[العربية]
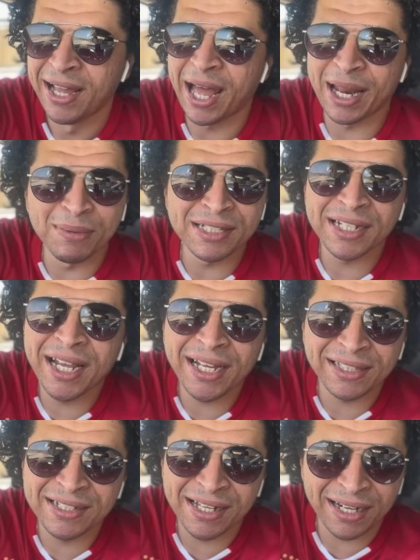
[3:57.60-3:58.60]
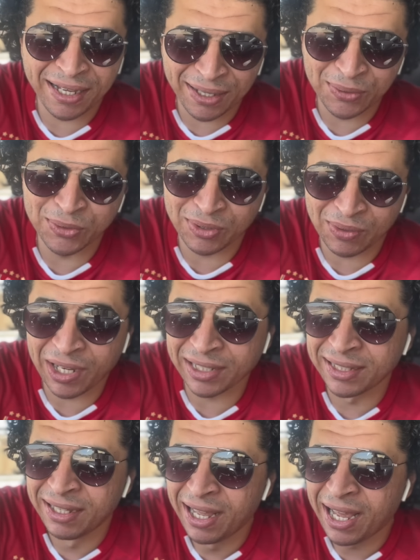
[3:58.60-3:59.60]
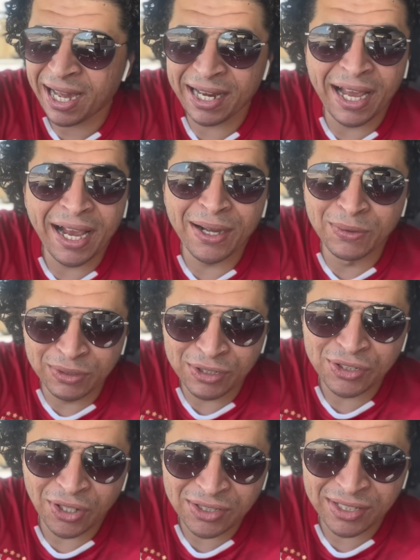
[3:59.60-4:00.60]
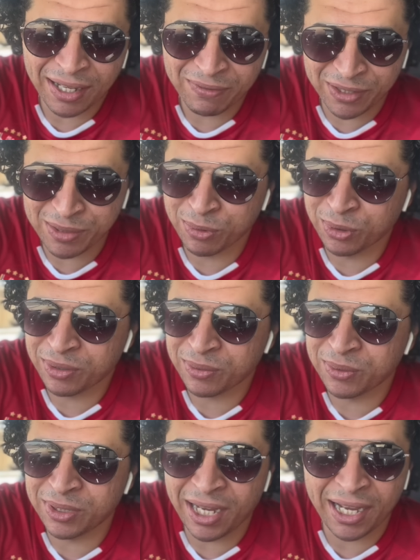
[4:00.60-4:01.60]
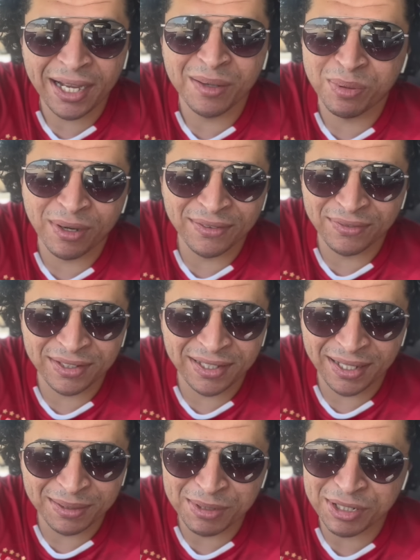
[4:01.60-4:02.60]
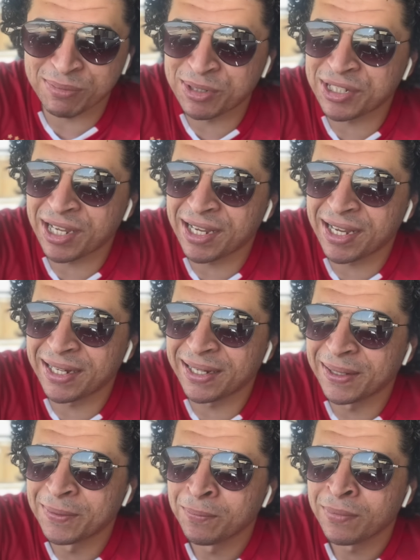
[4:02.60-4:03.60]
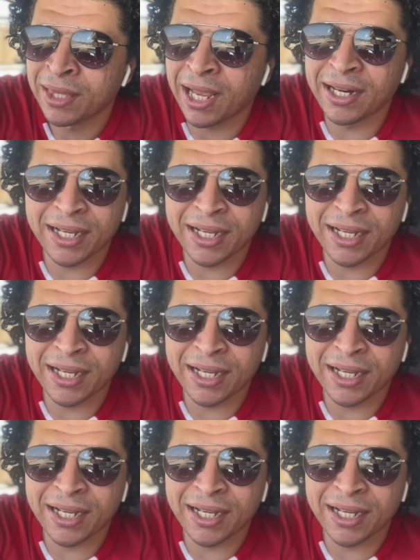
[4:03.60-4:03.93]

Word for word: انا بس جاي اعتذر لك على نقطه واحده على اكونتي الشخصي على الفيسبوك وده حاجه برايفت يعني مش مش زي هنا انا